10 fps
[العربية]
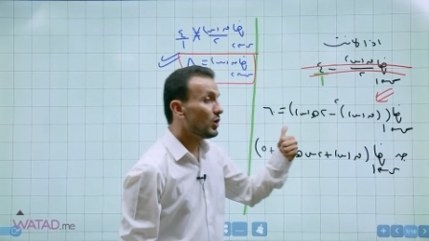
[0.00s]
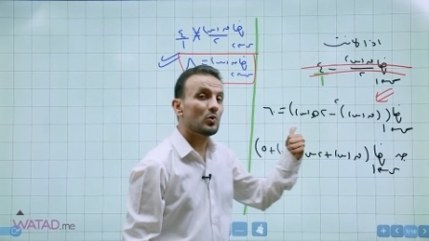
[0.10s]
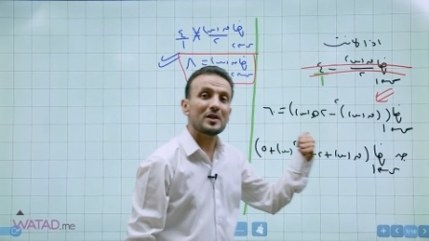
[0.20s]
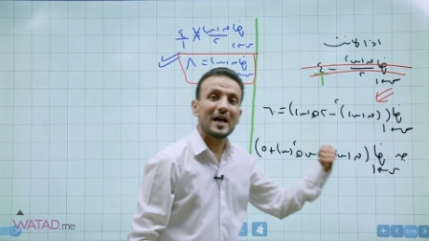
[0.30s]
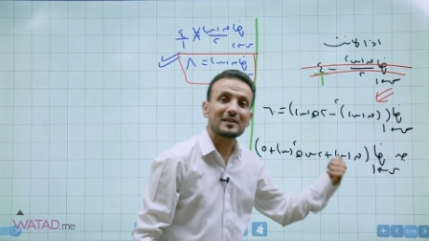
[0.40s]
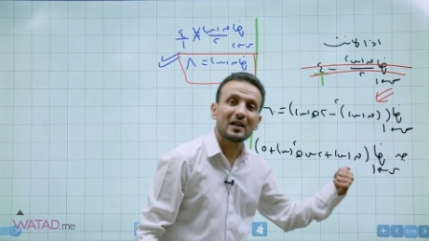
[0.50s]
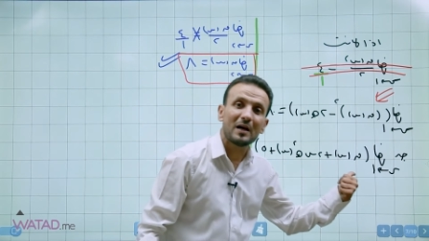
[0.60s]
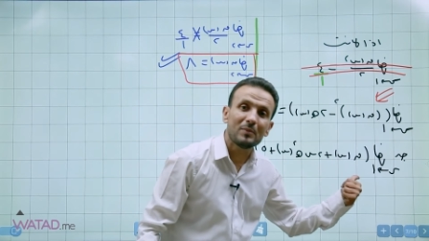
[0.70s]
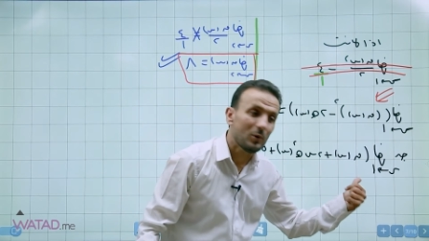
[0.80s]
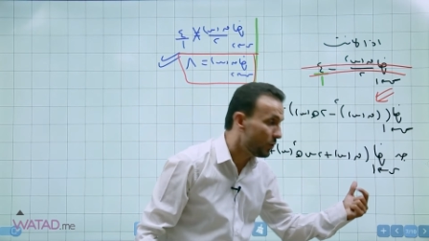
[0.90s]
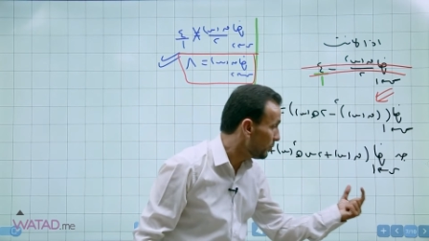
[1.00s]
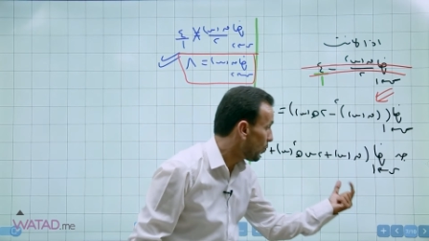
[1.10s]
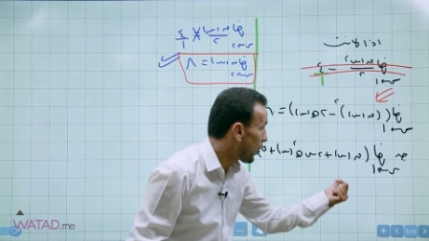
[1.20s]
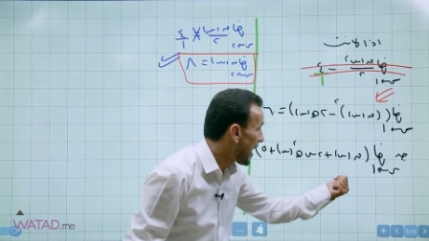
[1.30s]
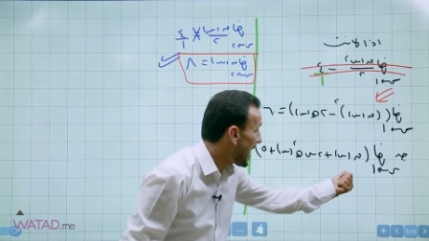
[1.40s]
ونهايه الهاء
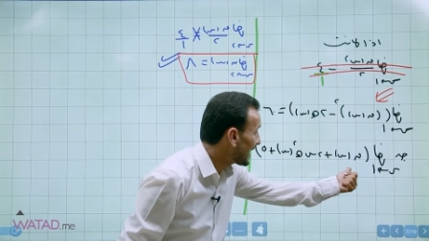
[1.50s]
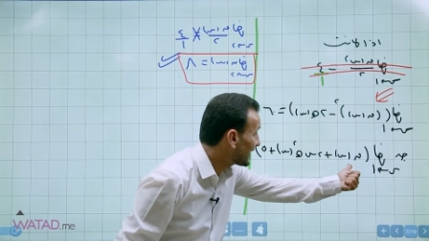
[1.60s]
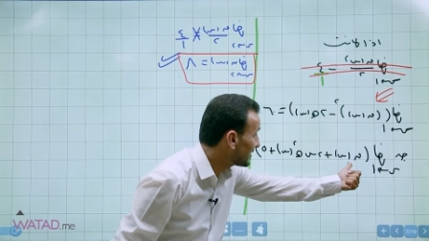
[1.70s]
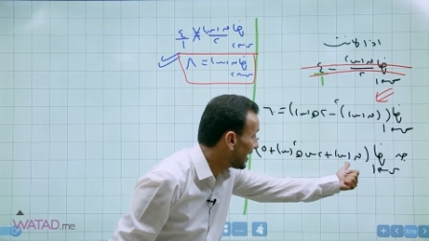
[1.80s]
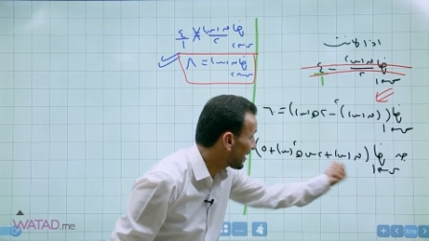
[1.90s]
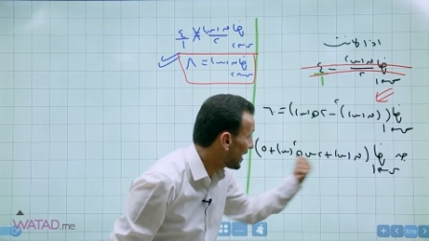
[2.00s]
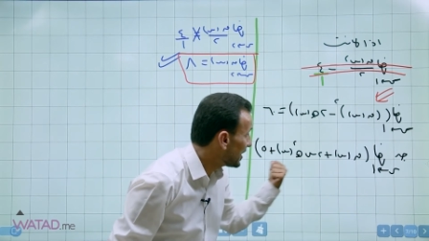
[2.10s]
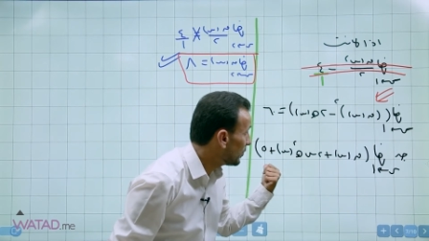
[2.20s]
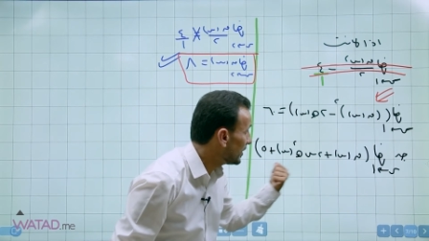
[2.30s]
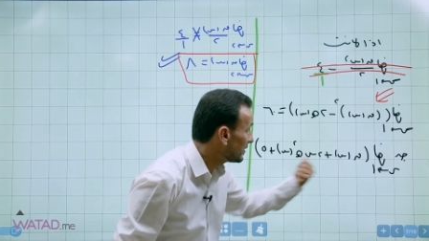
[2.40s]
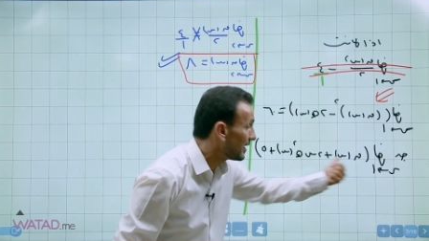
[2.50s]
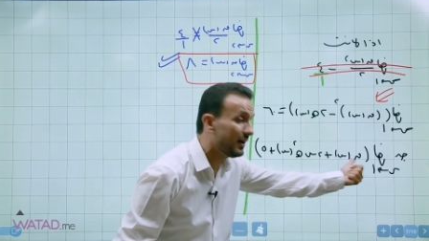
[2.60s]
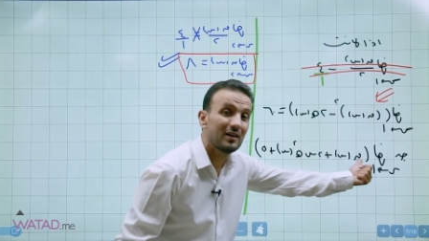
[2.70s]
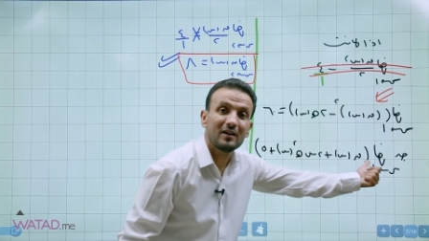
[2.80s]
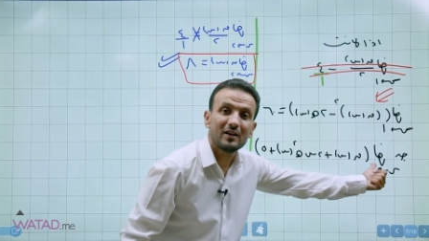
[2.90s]
معلوم واقدر انا
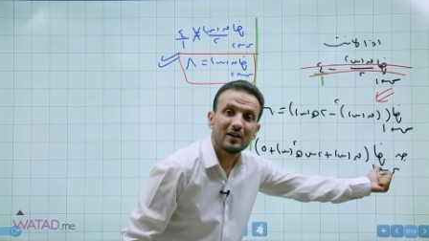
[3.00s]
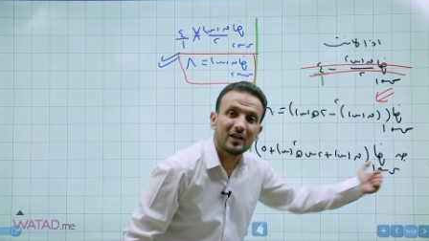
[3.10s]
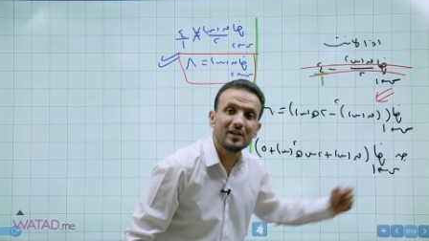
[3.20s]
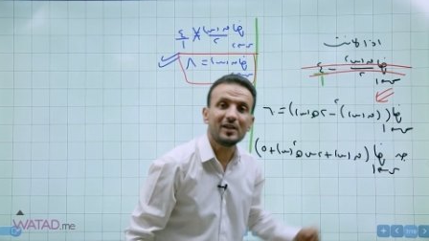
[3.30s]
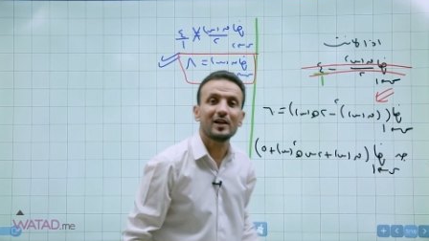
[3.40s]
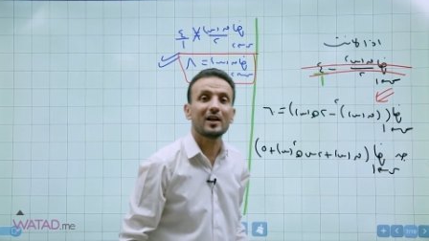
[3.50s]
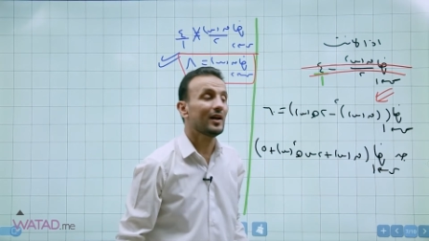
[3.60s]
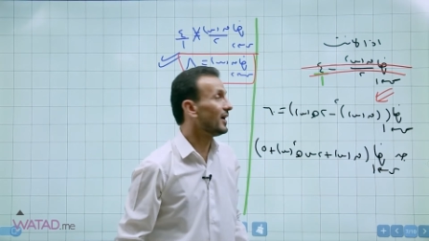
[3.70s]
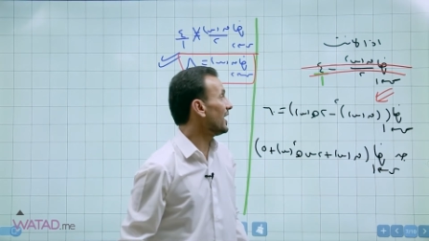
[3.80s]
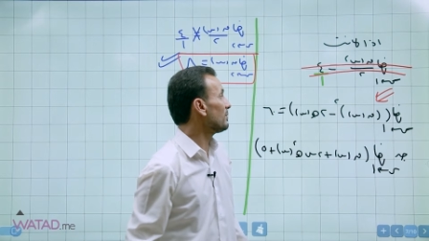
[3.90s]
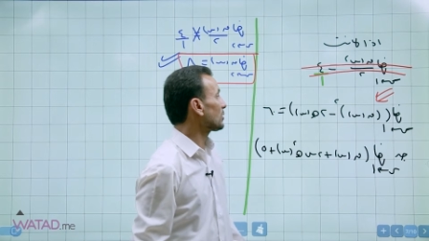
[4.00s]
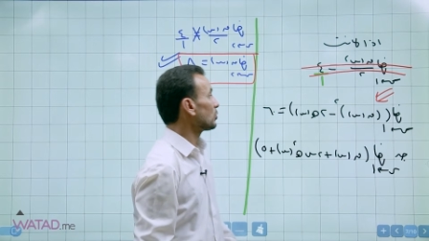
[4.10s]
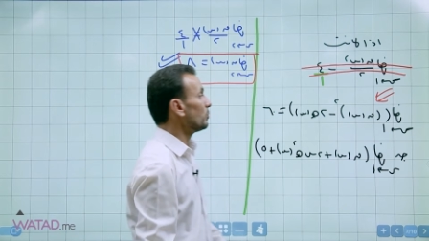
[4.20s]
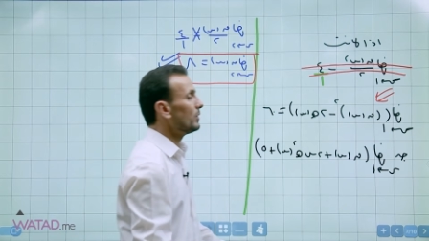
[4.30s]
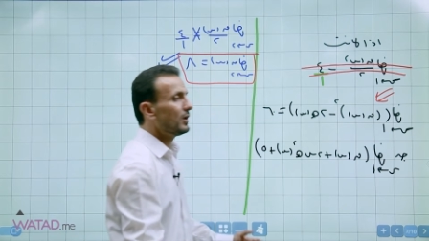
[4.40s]
وانت نحل
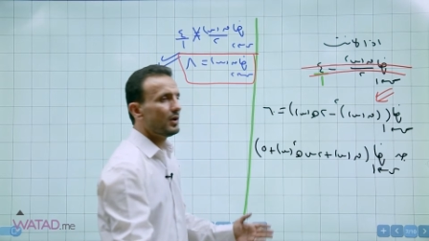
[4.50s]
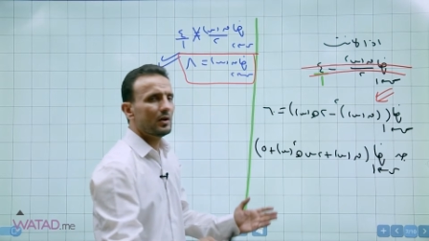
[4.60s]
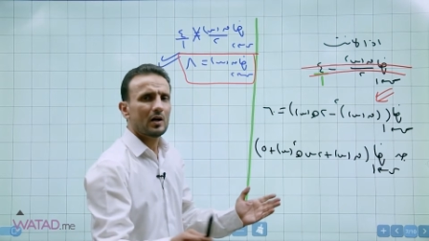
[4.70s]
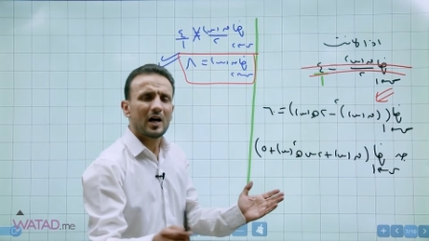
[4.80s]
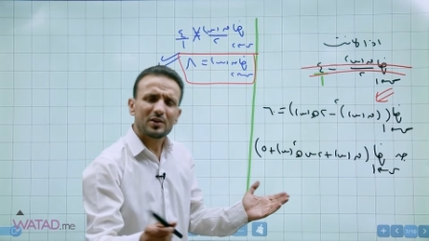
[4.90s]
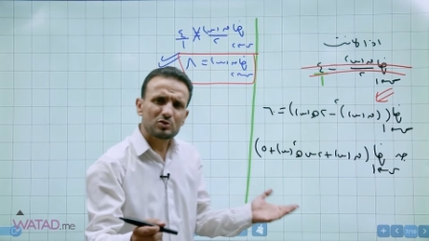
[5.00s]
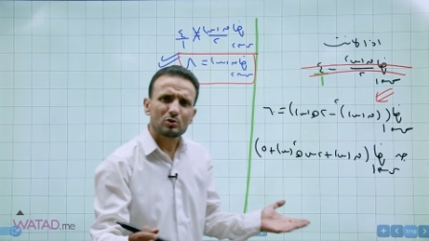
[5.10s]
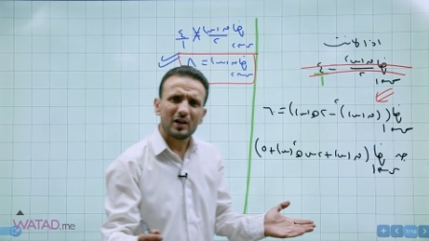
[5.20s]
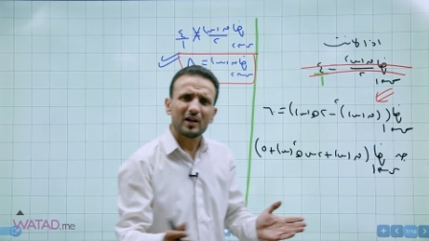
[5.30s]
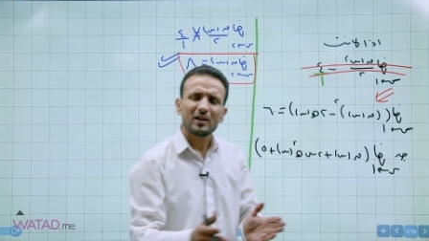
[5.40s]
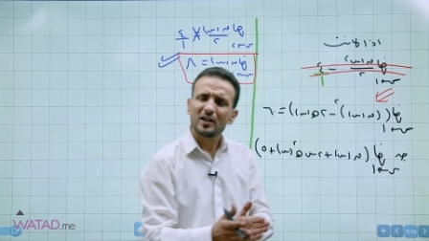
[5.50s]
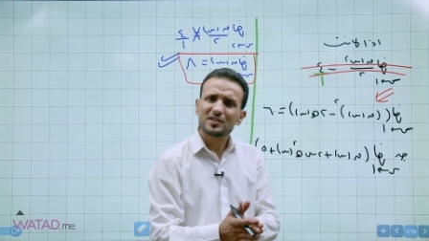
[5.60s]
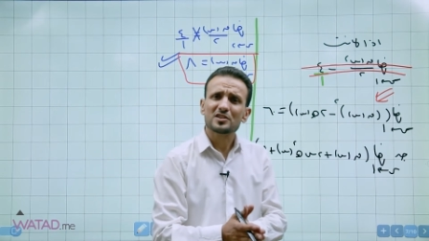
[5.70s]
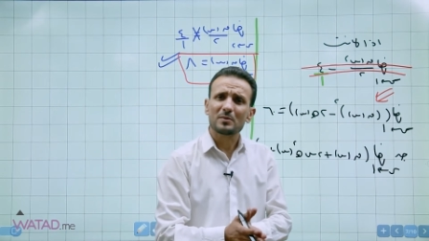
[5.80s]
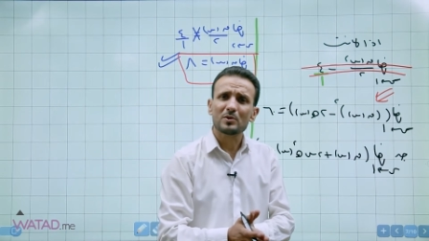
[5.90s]
المطلوب هذا السؤال
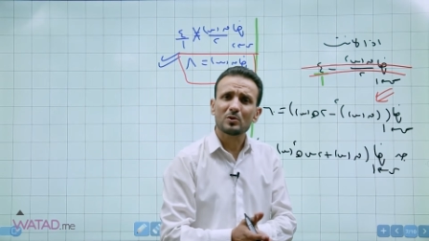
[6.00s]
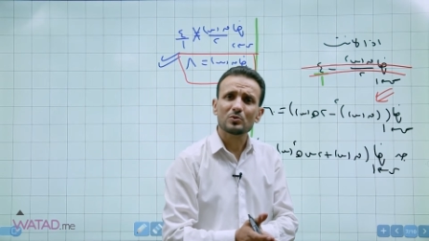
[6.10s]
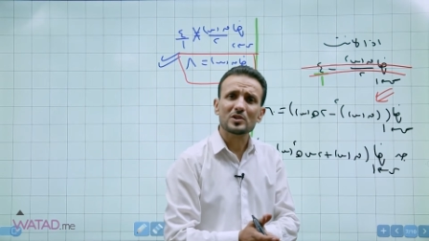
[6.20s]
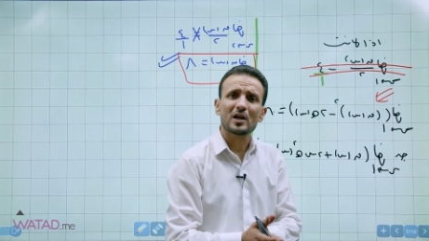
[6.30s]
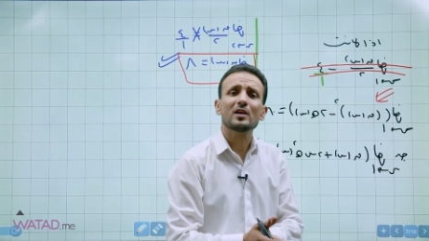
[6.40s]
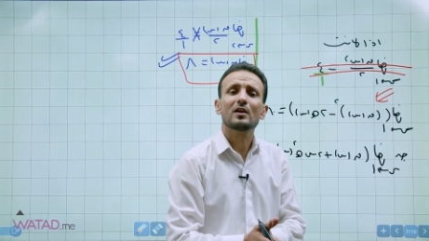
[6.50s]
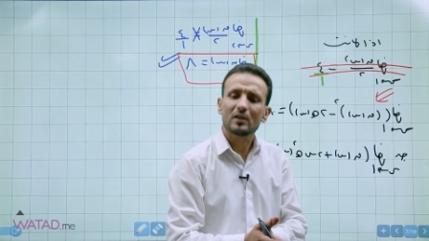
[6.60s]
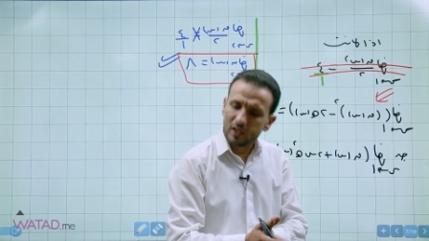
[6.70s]
اجى شبيه وزاري؟